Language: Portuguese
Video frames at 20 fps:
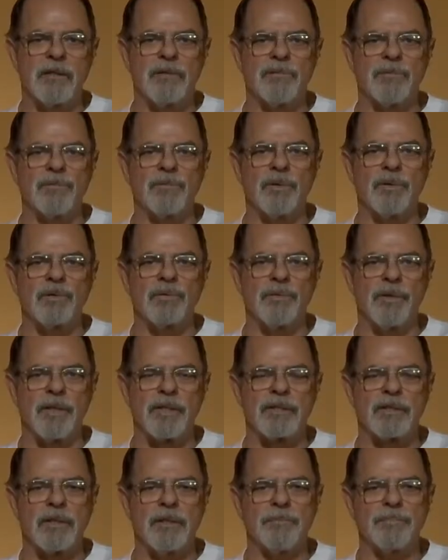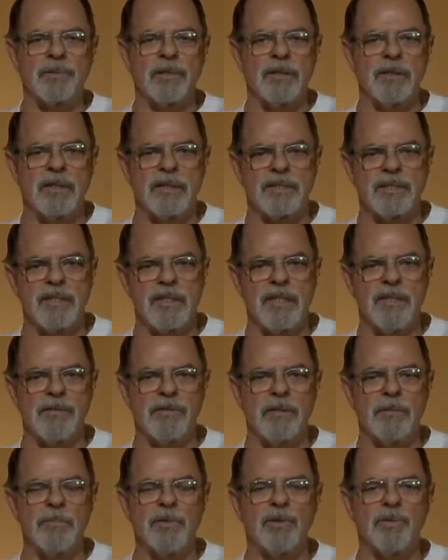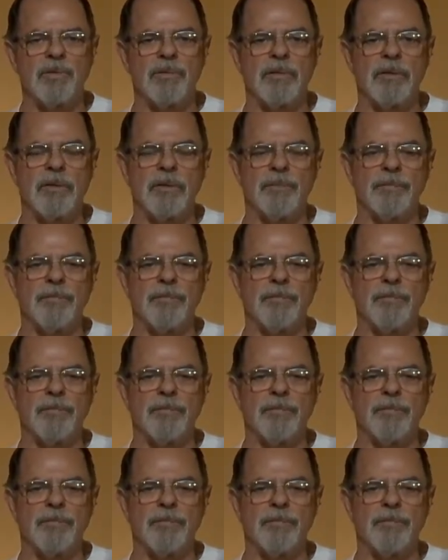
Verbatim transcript: com dor no coração, porque assim que terminou